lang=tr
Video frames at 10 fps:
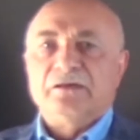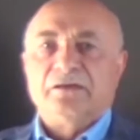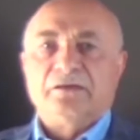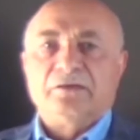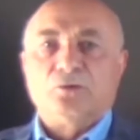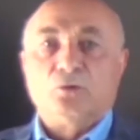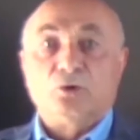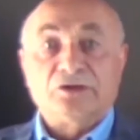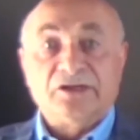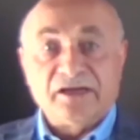E,
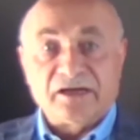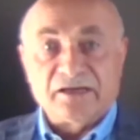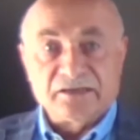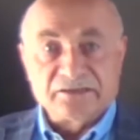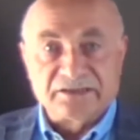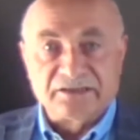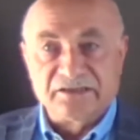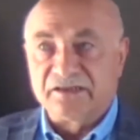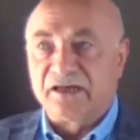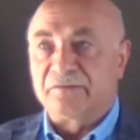orada da
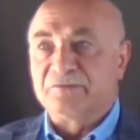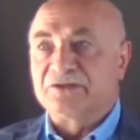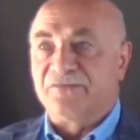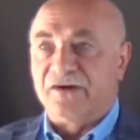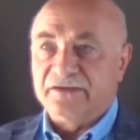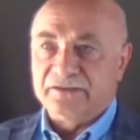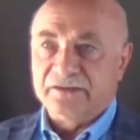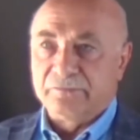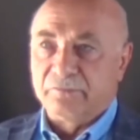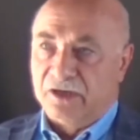sıkıntılarımız var.
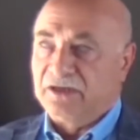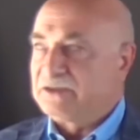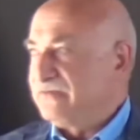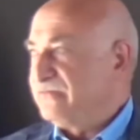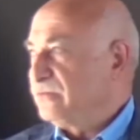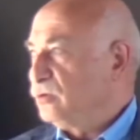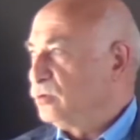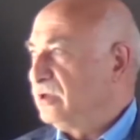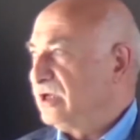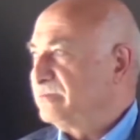Maalesef
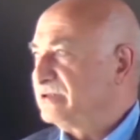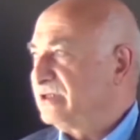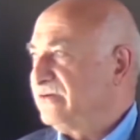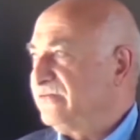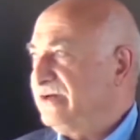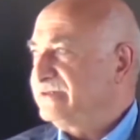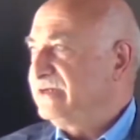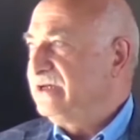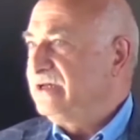okullarımızda da var.